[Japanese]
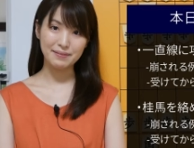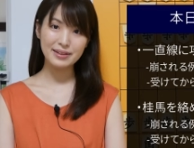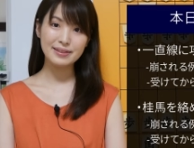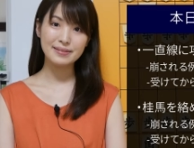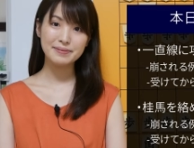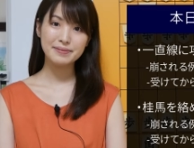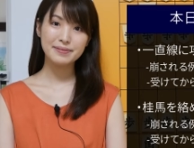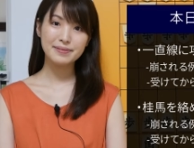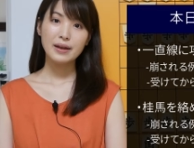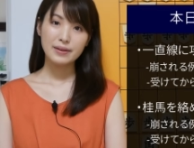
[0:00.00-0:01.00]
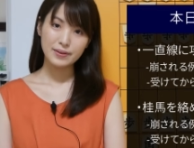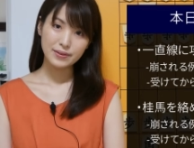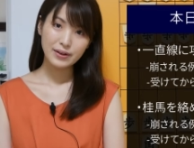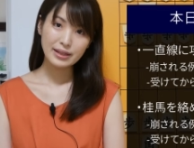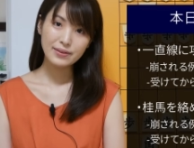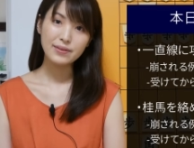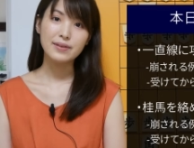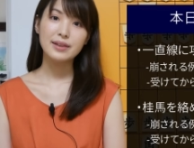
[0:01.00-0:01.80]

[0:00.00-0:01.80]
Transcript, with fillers: ます。その後